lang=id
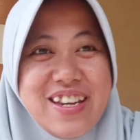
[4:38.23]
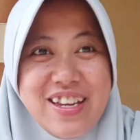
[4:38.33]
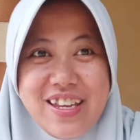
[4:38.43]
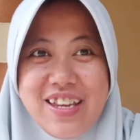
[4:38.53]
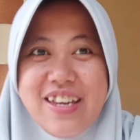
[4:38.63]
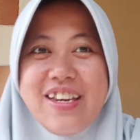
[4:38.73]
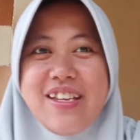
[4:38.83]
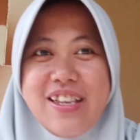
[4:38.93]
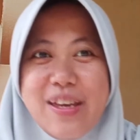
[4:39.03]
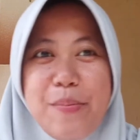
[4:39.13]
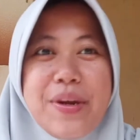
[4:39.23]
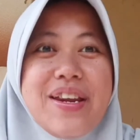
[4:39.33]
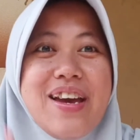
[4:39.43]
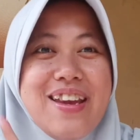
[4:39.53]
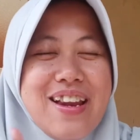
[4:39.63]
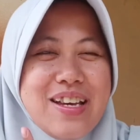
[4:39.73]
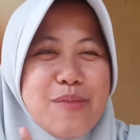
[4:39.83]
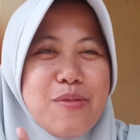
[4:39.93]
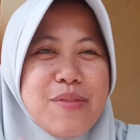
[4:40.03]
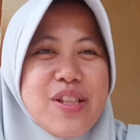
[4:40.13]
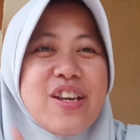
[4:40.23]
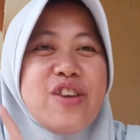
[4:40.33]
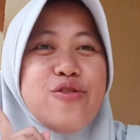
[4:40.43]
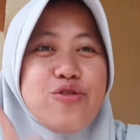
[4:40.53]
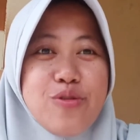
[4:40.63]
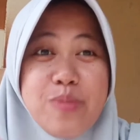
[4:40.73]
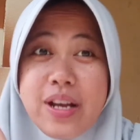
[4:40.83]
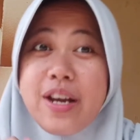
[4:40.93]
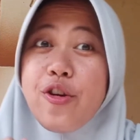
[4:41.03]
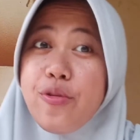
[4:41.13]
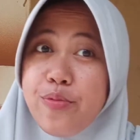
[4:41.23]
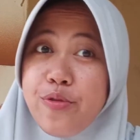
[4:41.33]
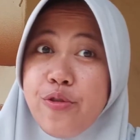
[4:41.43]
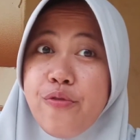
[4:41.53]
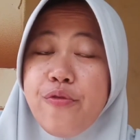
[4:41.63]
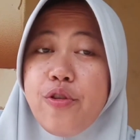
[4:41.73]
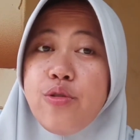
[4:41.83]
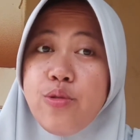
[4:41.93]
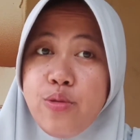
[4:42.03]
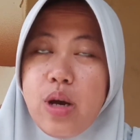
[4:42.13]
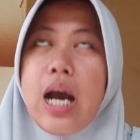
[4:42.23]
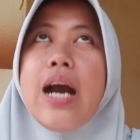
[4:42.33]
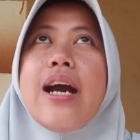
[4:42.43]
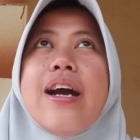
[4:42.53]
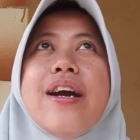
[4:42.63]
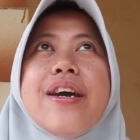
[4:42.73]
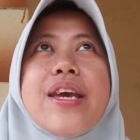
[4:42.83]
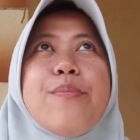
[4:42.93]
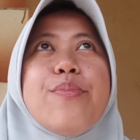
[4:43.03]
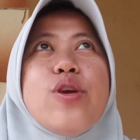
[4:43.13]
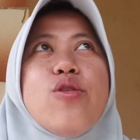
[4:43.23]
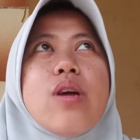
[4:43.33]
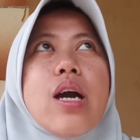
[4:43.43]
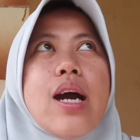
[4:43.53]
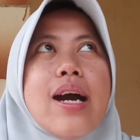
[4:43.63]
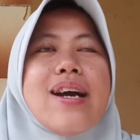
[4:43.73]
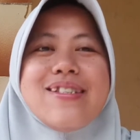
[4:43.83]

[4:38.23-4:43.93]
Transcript: Jadi ini perdana lagi Mimin nge-youtube dan nge-review produk Nge-review ah,